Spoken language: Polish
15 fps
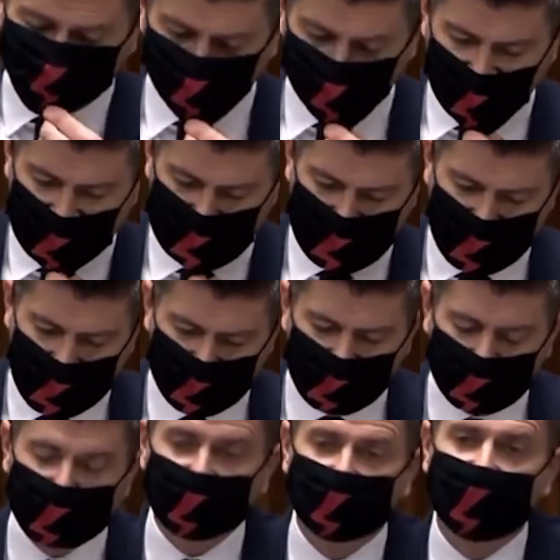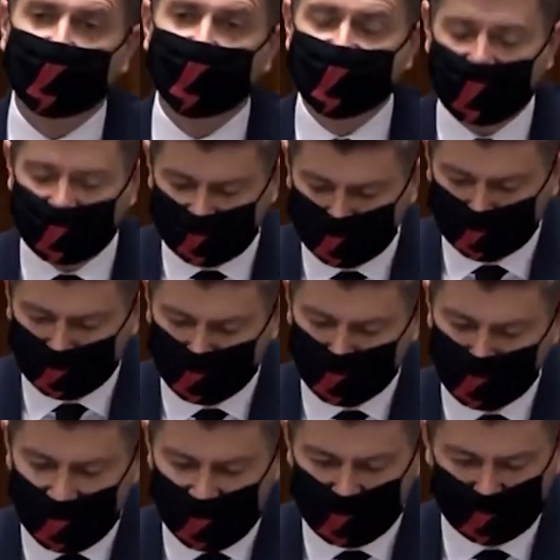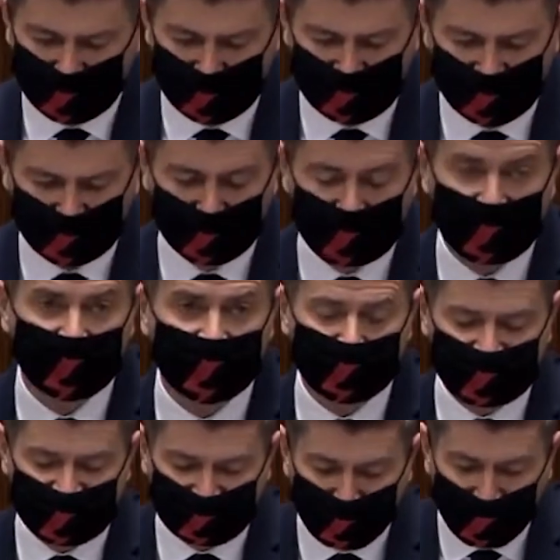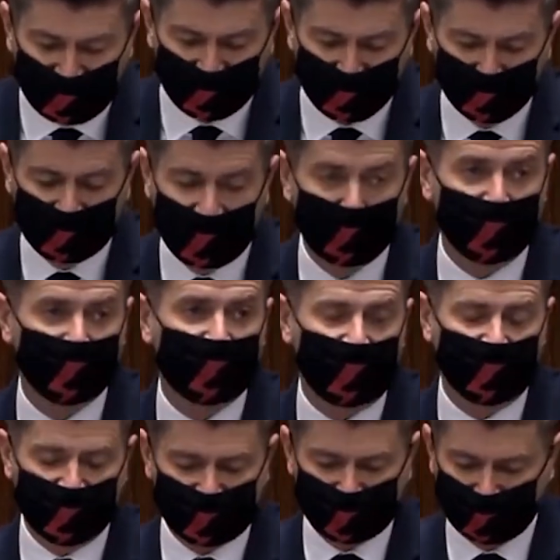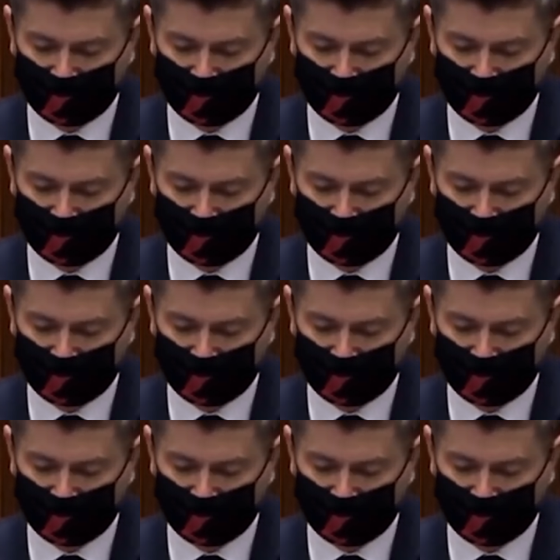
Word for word: generalny przed tzw. Tak Trybunałem Konstytucyjnym wsparł fundamentalistów